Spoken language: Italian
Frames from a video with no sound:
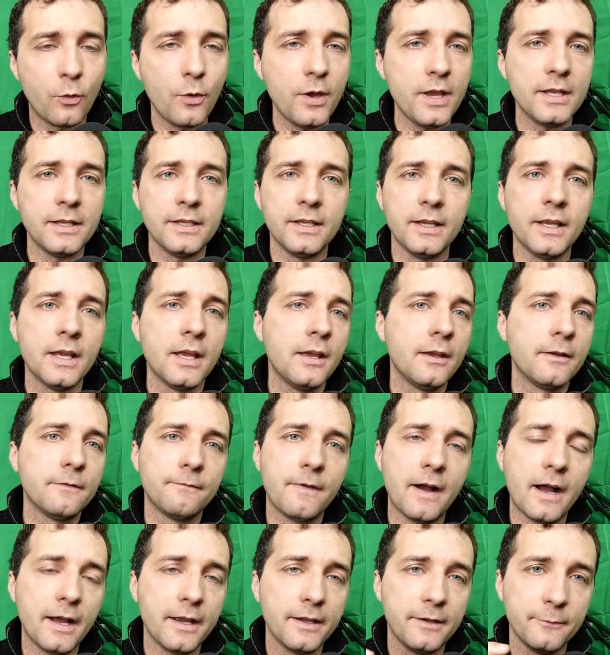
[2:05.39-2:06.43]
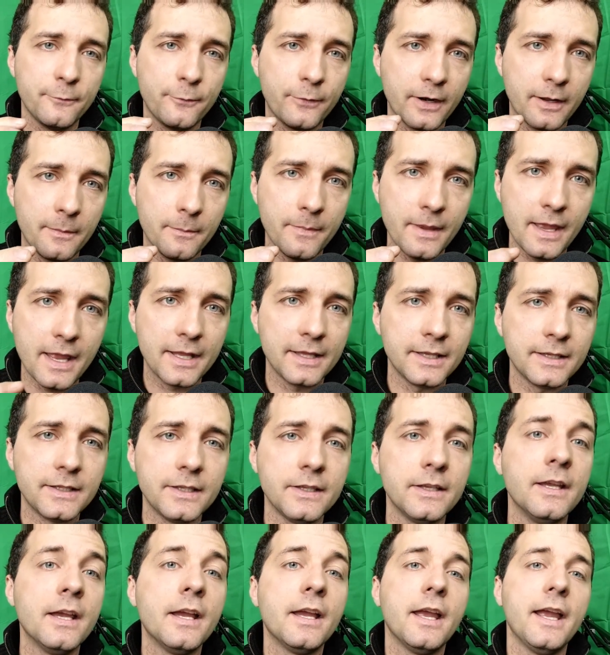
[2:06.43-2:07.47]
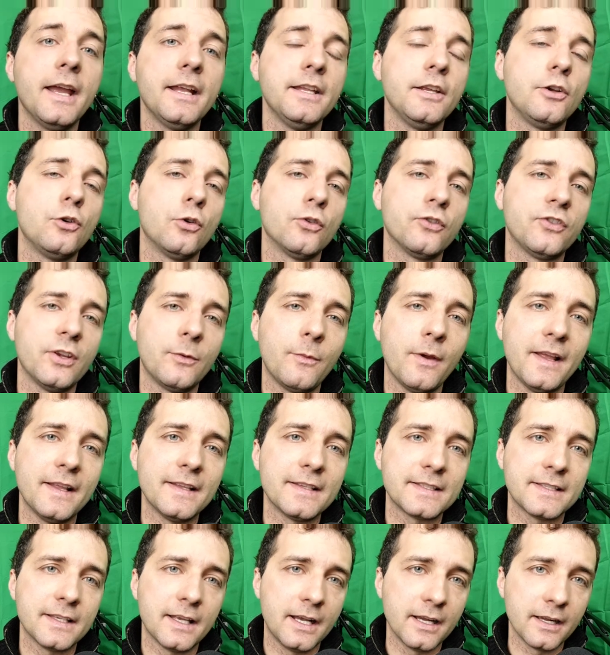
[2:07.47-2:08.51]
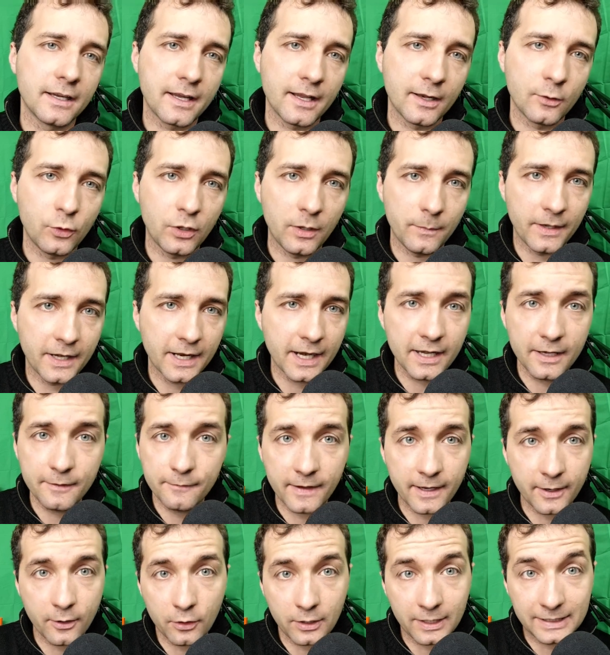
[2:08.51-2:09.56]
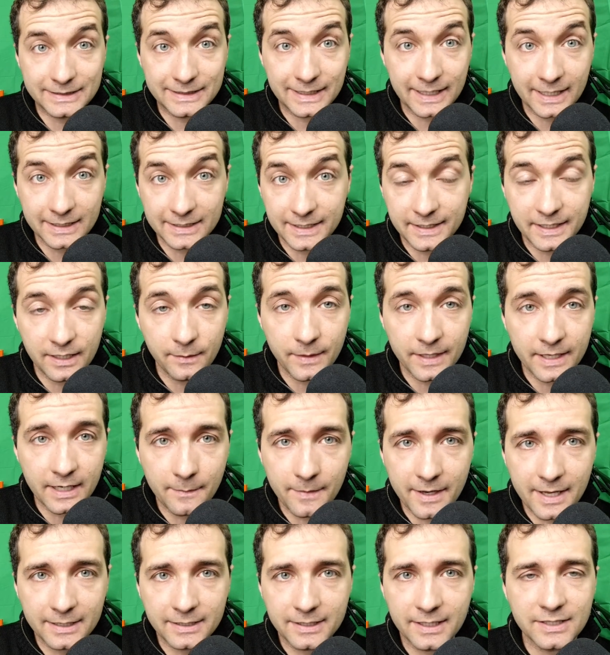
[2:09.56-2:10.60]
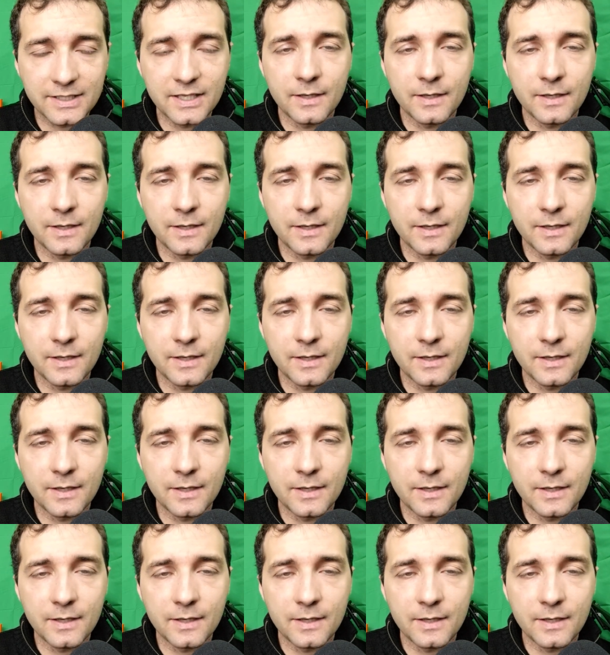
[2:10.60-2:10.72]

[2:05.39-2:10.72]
quindi va in frammenti e di conseguenza anche alcuni minerali vengono alterati chimicamente,